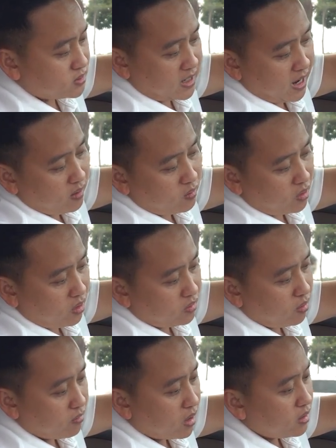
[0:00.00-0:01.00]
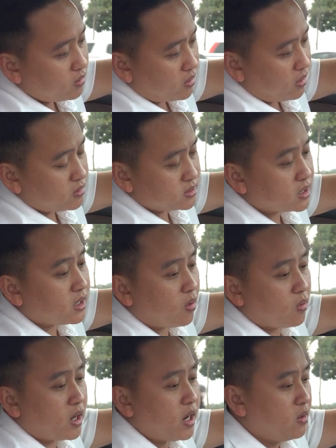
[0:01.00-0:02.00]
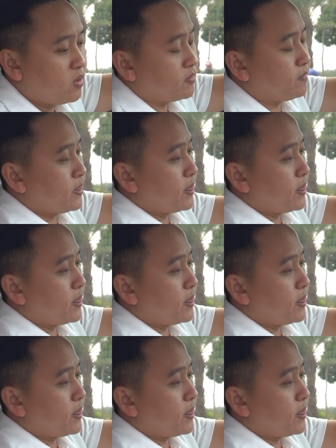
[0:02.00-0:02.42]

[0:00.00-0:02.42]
sáng của nó độ mới của nó còn rất là ok luôn